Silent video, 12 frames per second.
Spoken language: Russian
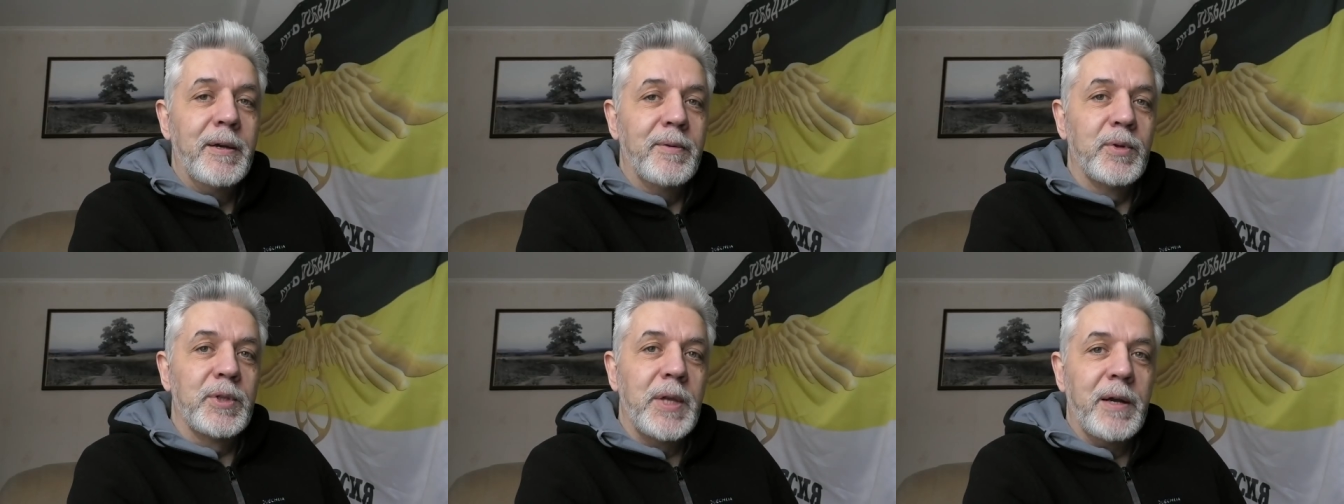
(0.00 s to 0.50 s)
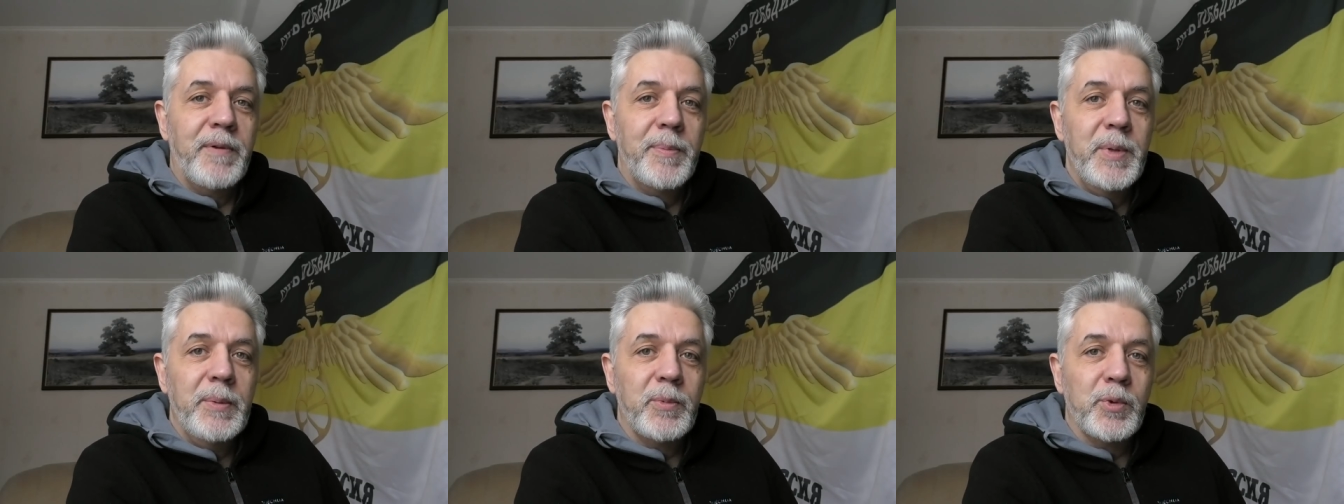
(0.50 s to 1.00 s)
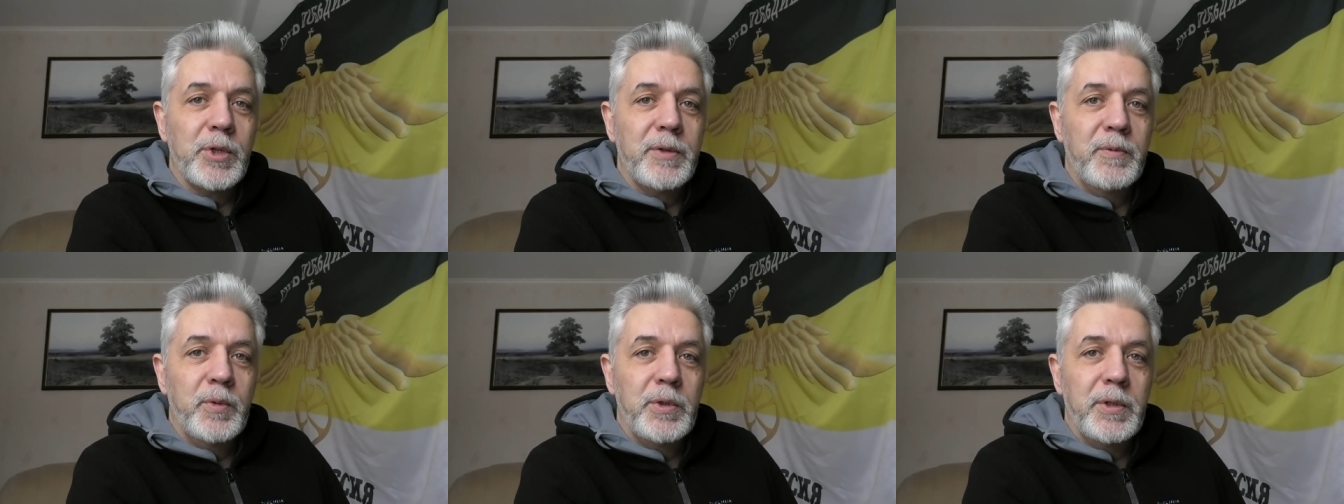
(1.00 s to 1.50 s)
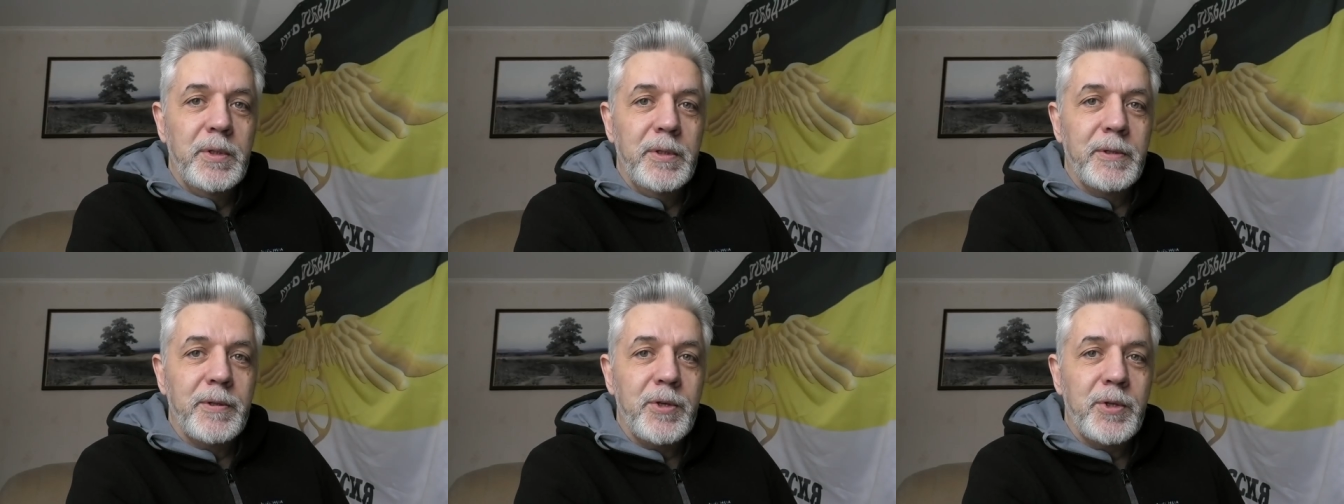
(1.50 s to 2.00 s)
вот так в обнимку живут
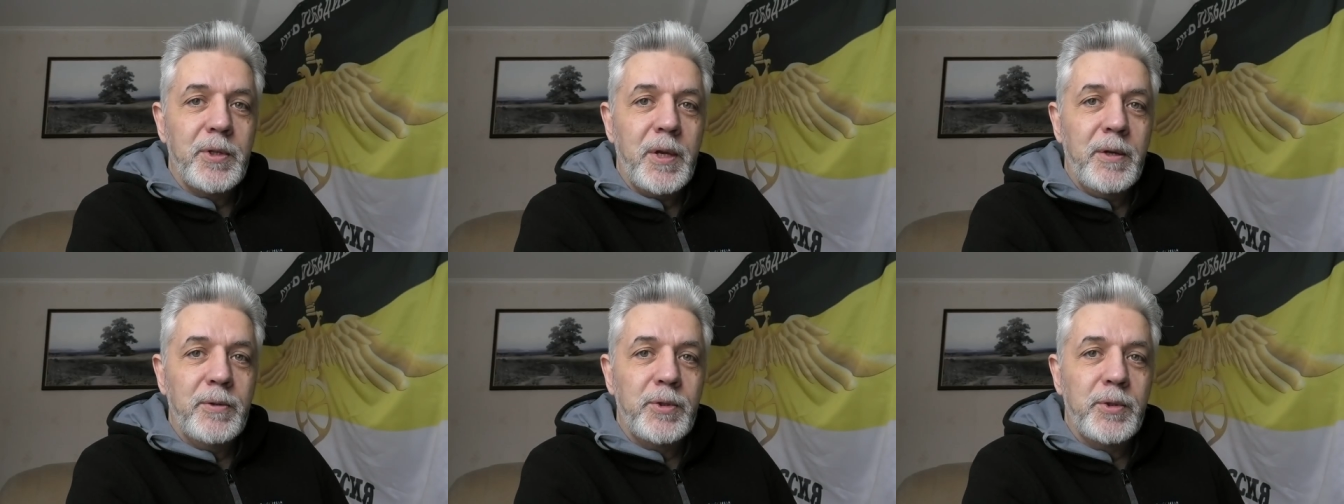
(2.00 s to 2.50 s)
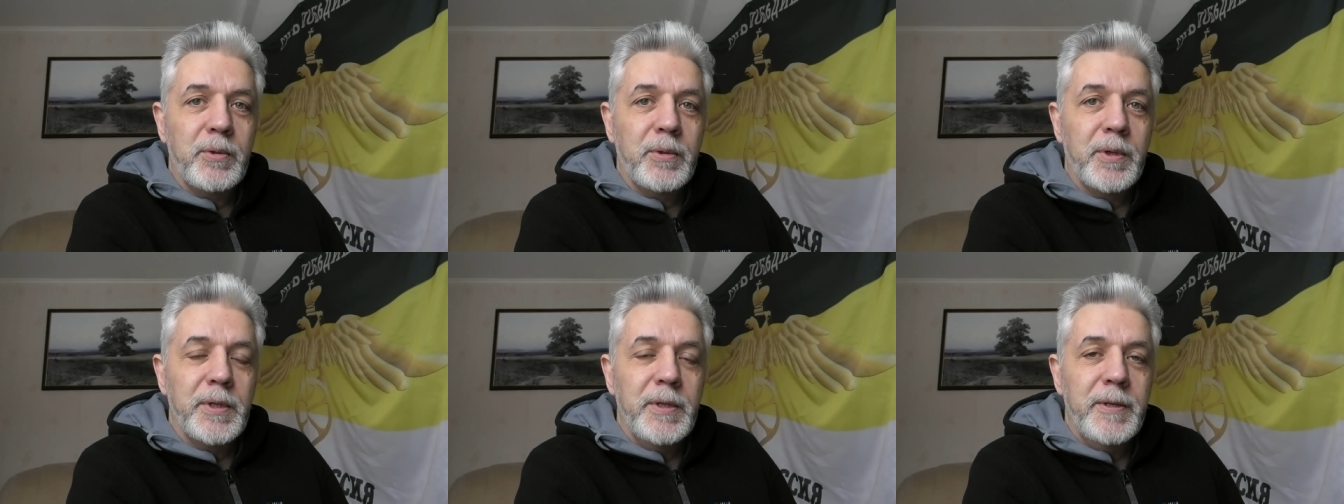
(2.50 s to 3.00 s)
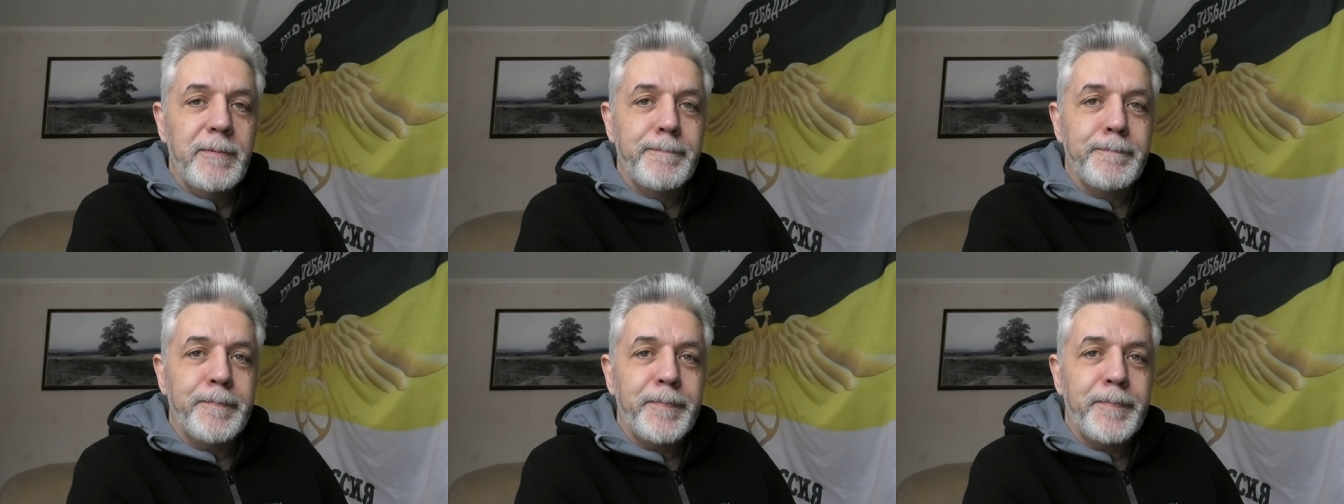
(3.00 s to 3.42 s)
и считают, что они